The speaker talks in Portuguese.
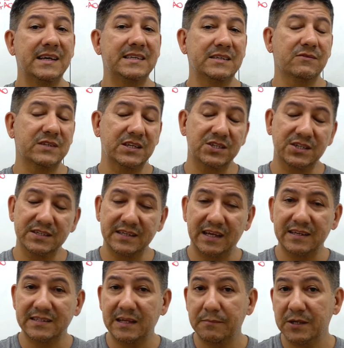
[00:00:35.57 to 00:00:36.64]
Se vocês
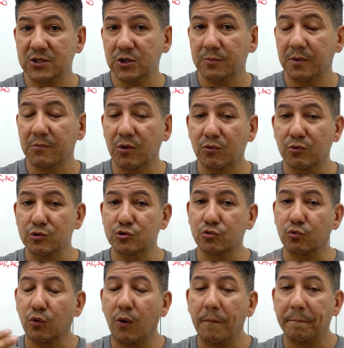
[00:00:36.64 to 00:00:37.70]
quiserem saber sobre o meu curso
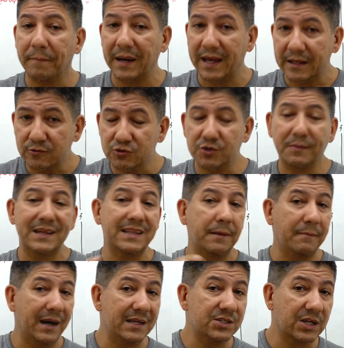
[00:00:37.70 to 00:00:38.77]
completo de
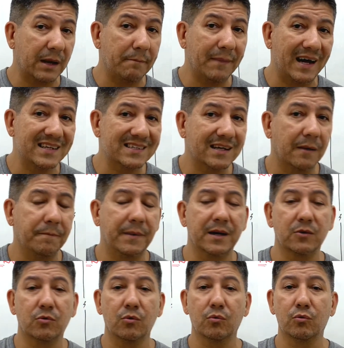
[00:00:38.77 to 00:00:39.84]
matemática básica
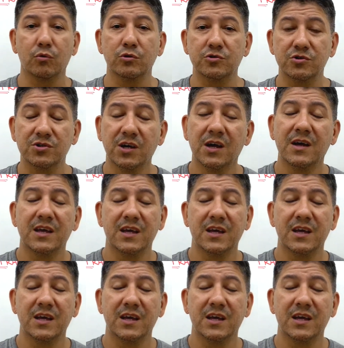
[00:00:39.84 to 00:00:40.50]
para concursos,